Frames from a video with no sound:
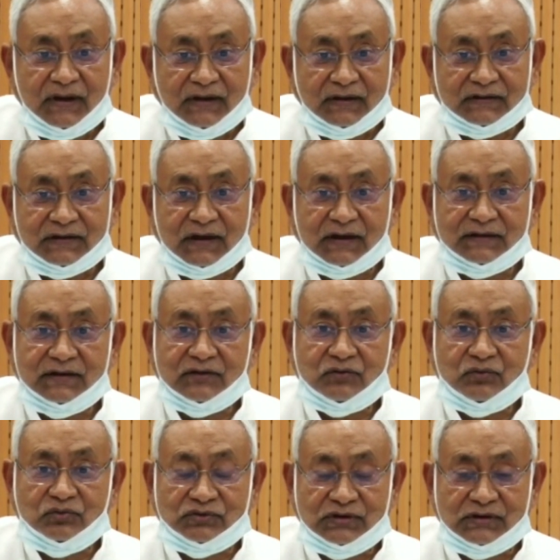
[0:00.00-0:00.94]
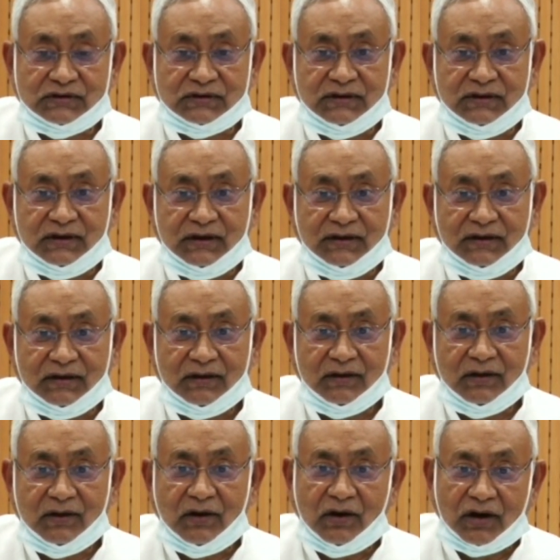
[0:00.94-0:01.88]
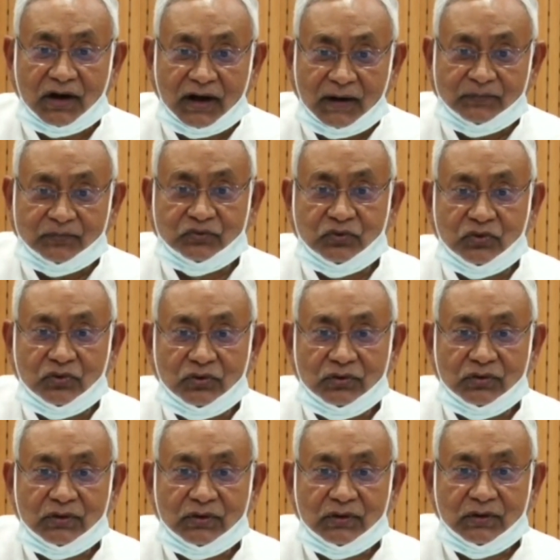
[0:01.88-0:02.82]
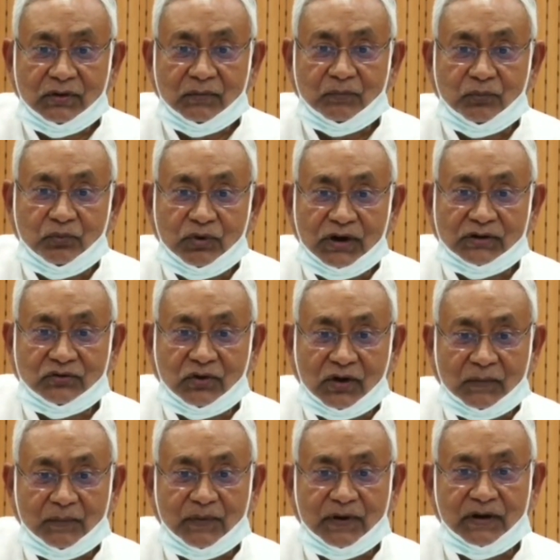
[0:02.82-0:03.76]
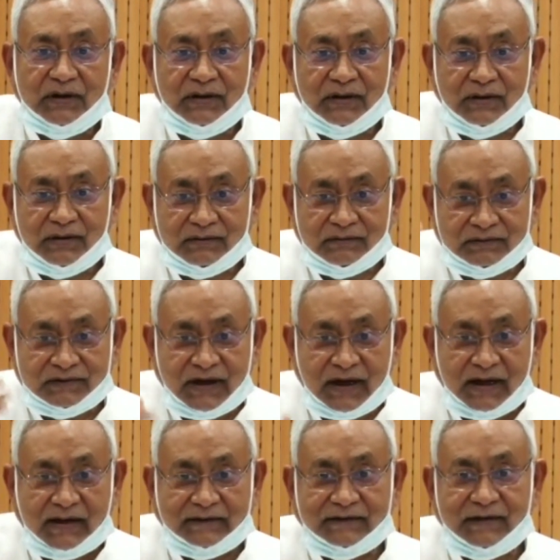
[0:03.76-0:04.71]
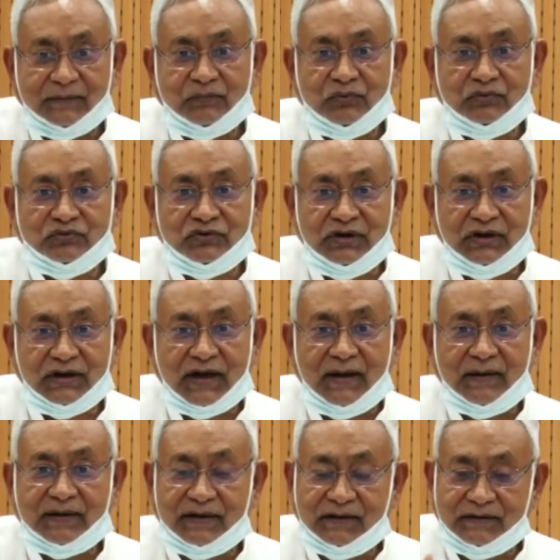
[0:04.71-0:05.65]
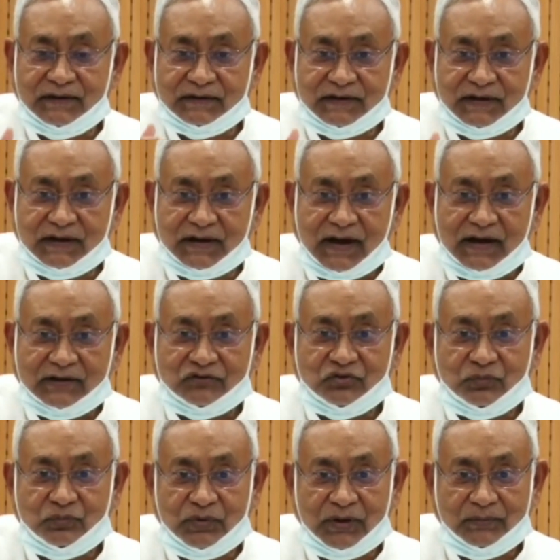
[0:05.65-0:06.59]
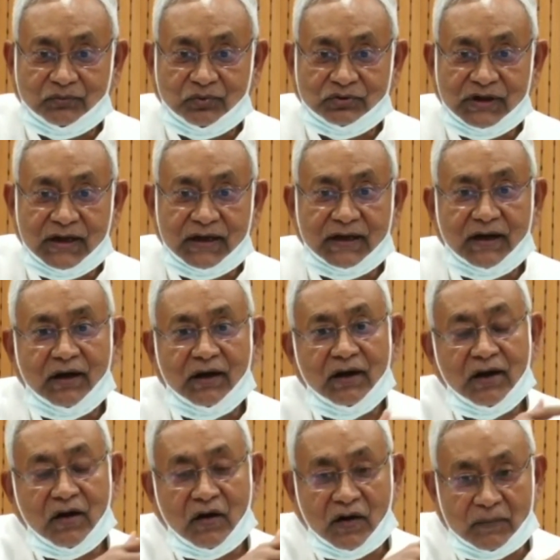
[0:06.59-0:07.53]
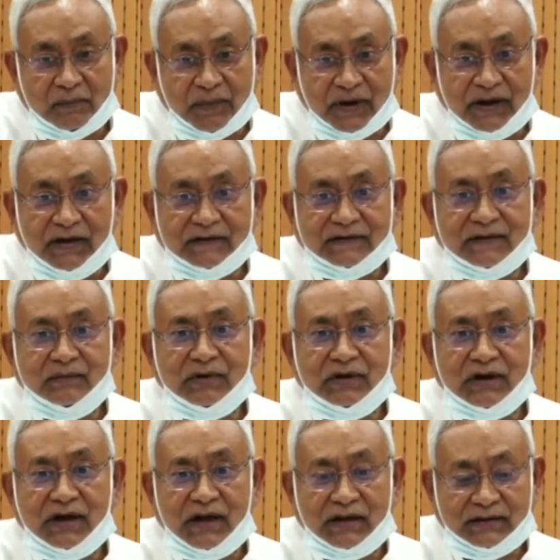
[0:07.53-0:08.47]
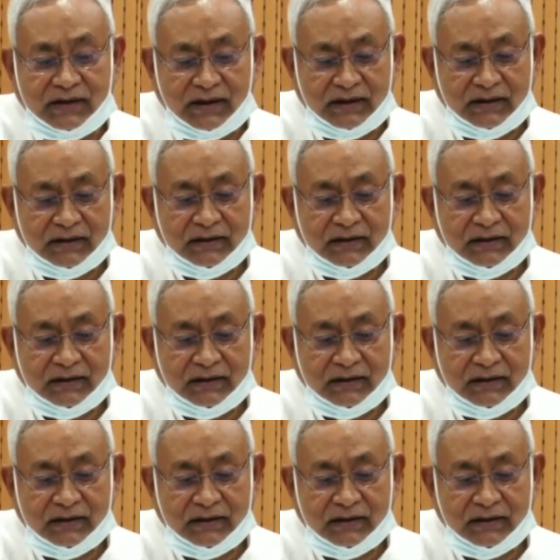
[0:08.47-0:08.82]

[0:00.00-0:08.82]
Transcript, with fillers: इस तरह से कोशिश की गई और अब तो पूरे तौर पर सारा सब कुछ टीका केंद्र सरकार से उपलब्ध हो जाएगा और पहले से मिल रहा था